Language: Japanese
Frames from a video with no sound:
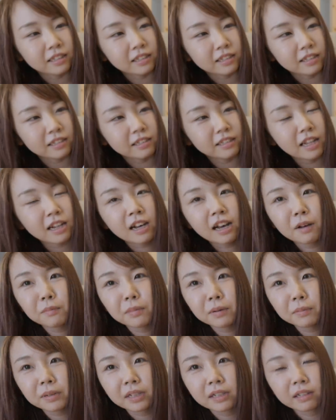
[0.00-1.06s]
砂
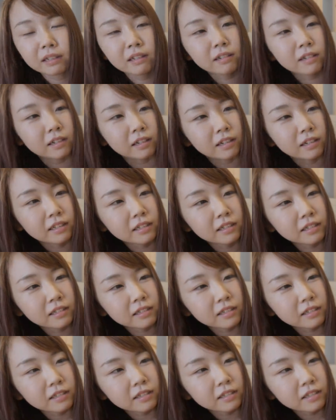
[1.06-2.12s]
浜みたいななんか
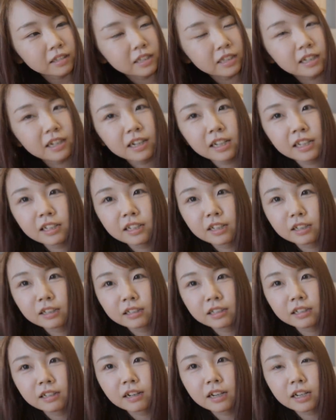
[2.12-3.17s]
意外
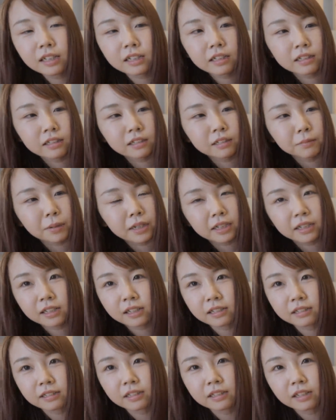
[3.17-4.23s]
な意外な
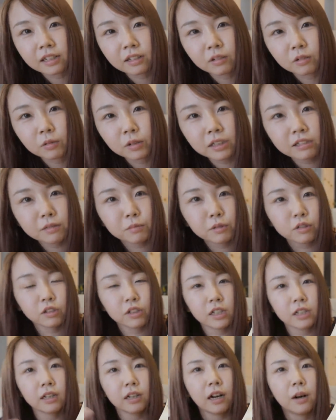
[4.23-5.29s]
パッケージなんだけど私もっ
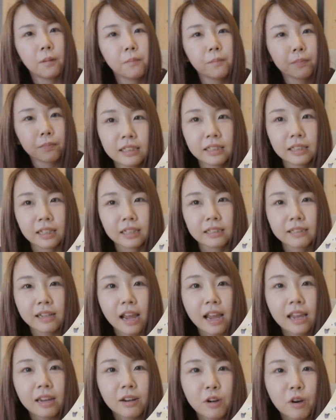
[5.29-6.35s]
となんかなんか
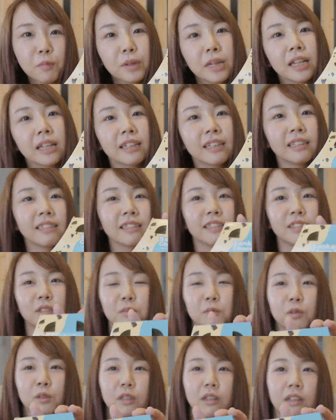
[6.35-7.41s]
茶色みたいな感じか
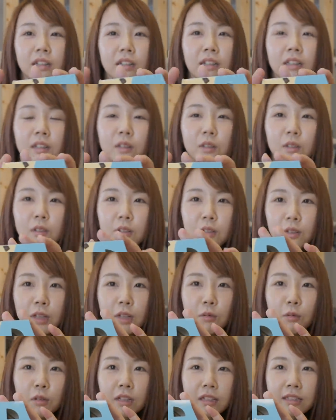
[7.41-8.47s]
と思ったら
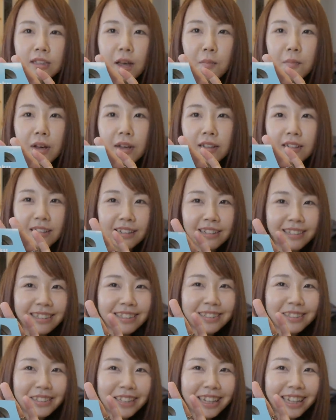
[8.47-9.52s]
結構なんかサマーな感じ
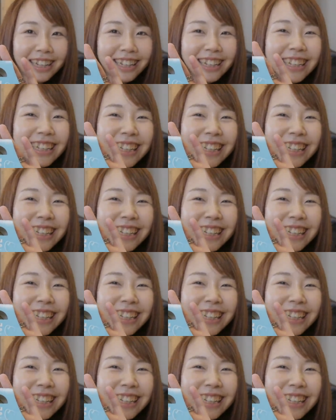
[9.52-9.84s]
ですね